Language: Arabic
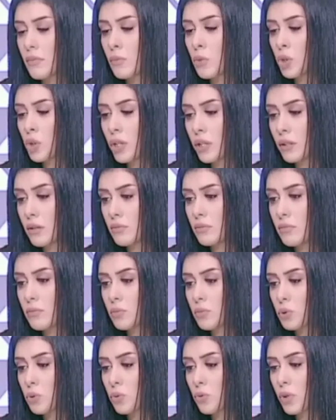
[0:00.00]
منى
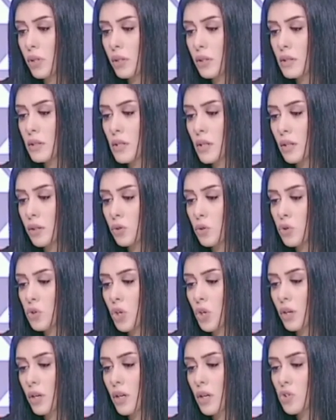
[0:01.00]
بتقول أنا
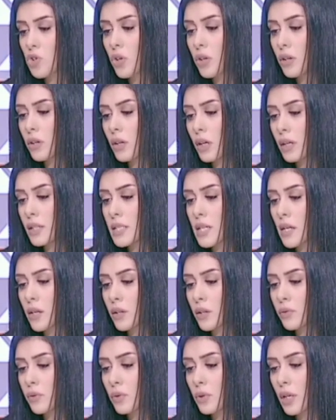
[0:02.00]
19 10 عايزة
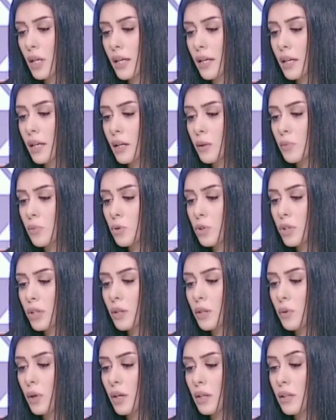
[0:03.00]
أعرف كل حاجة عن
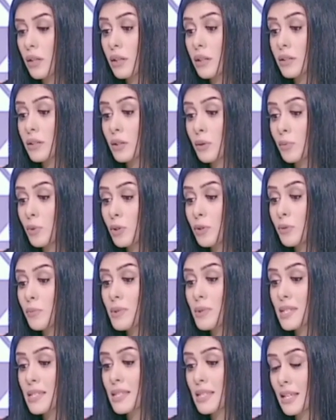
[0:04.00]
برجي وعن الارتباط
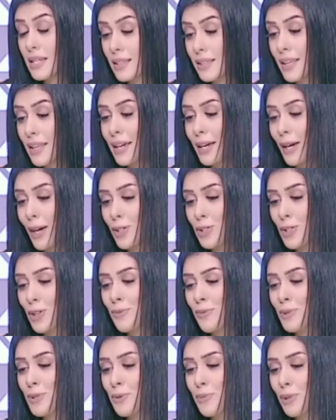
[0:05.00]
بالذات
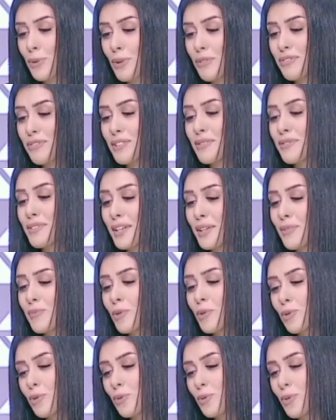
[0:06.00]
عشان مش بتوفق في أي
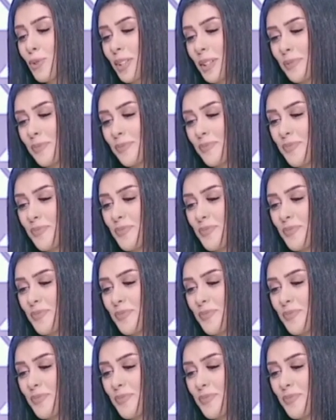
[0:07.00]
موضوع